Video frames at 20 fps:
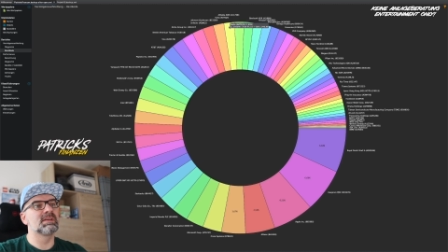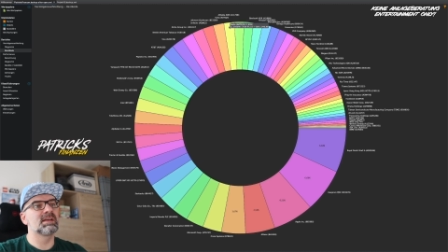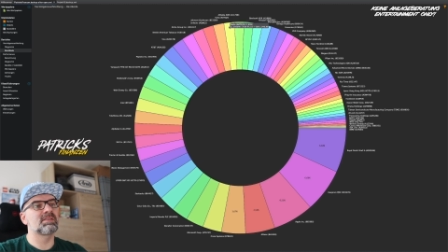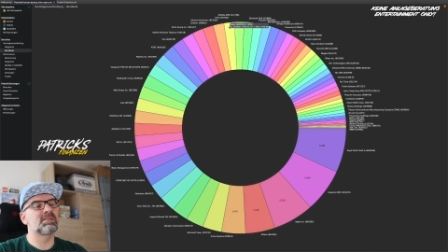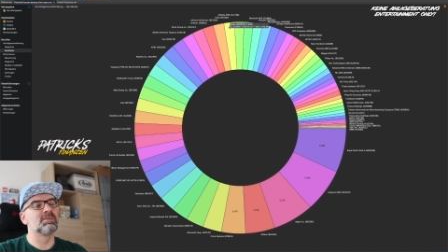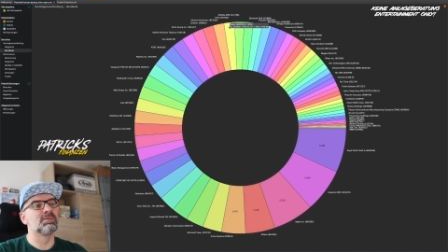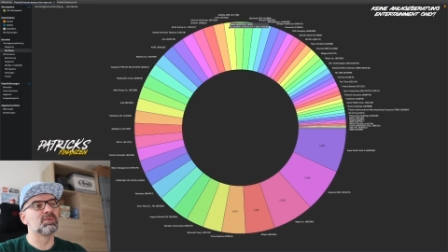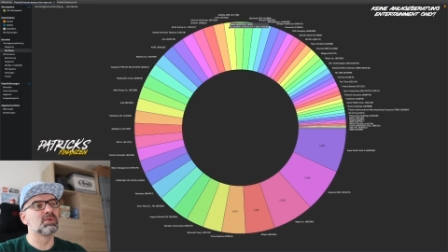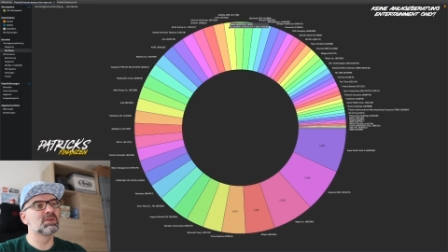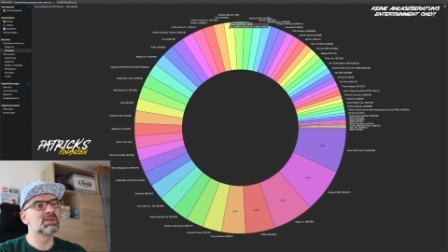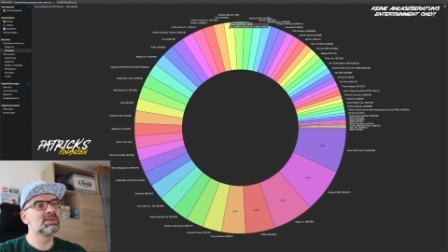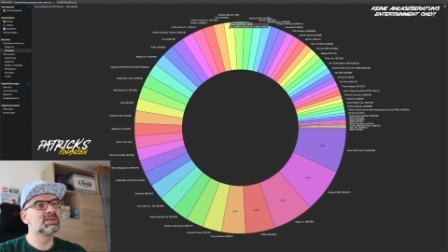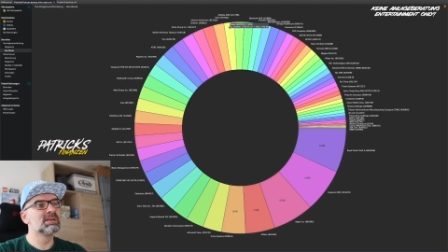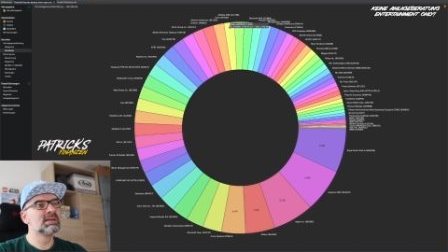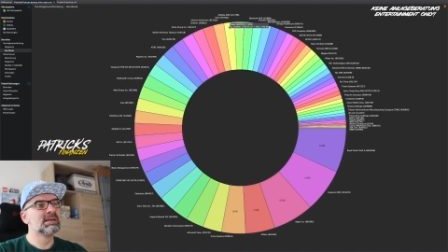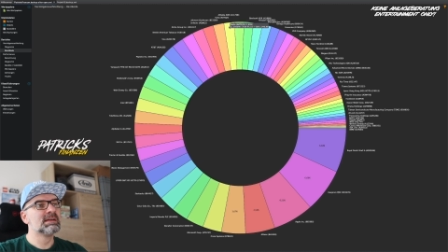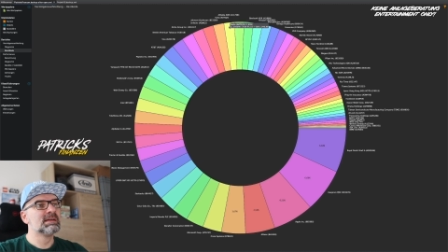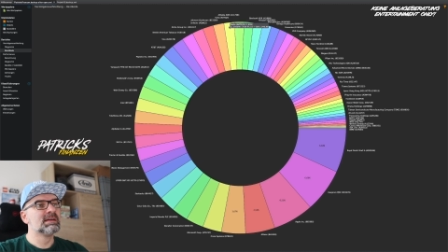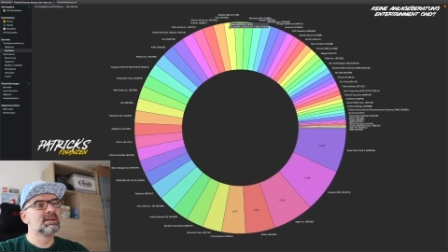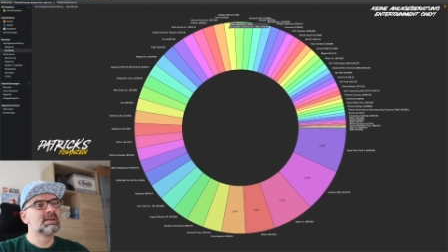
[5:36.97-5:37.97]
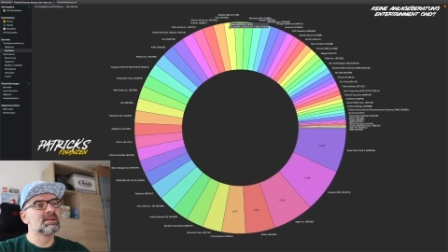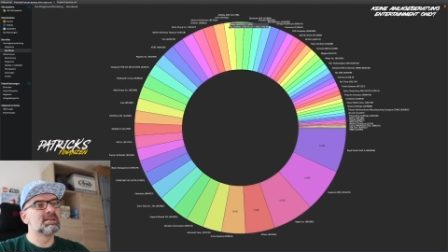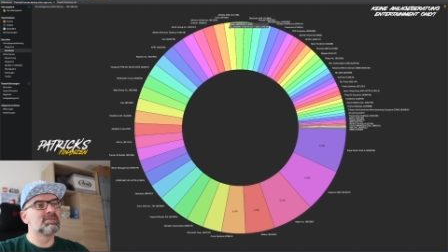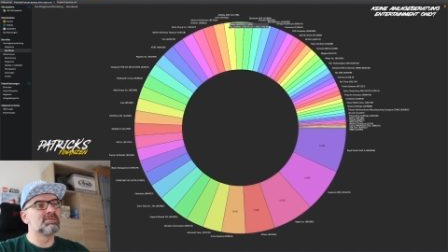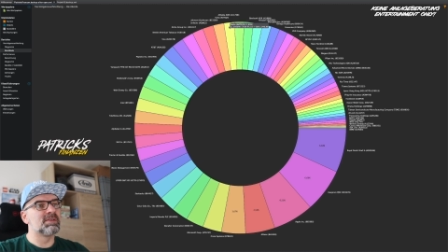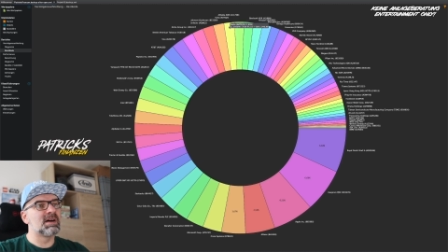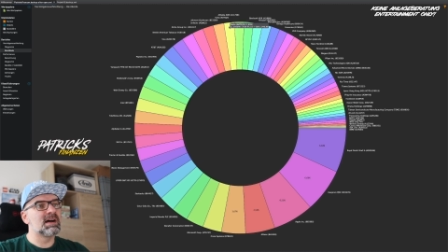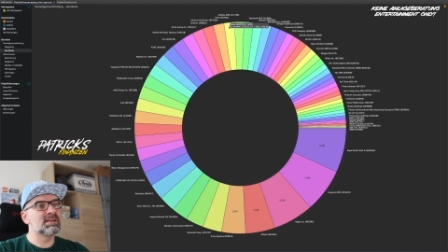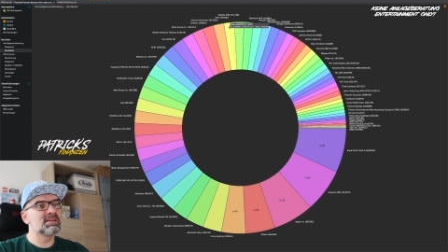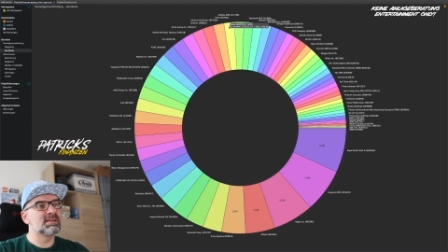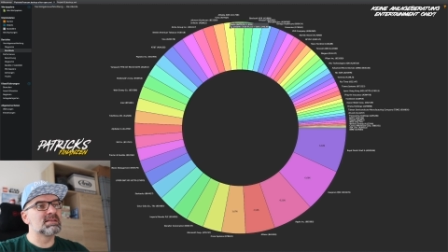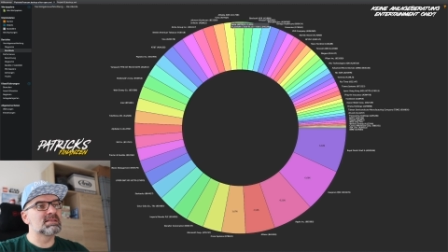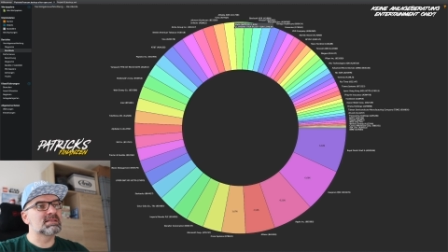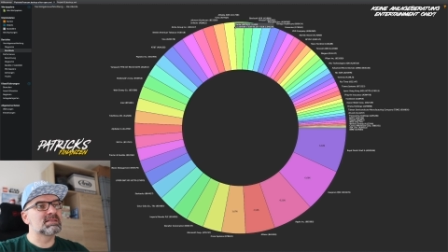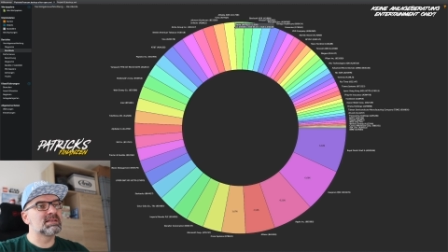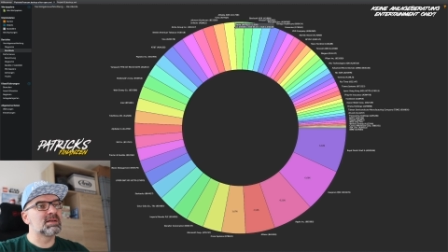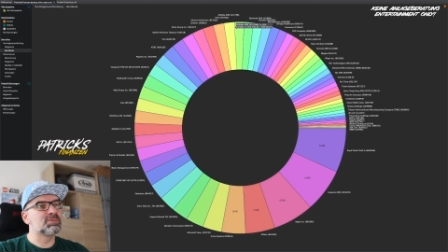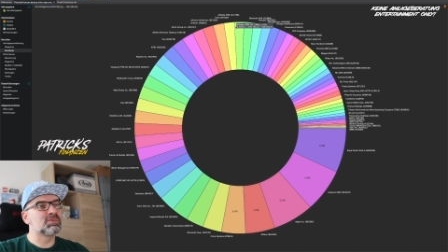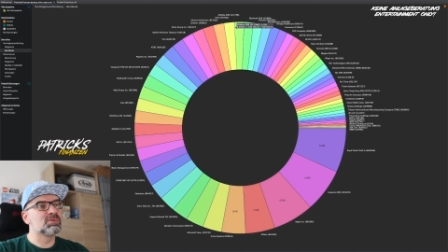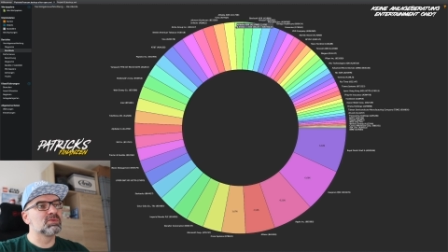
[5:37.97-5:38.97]
ersten Viertel. Warte ist
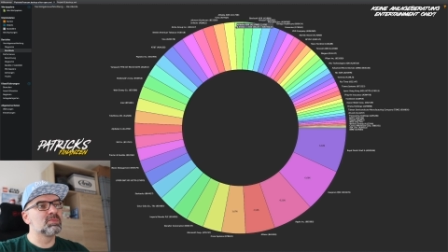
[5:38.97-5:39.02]
knapp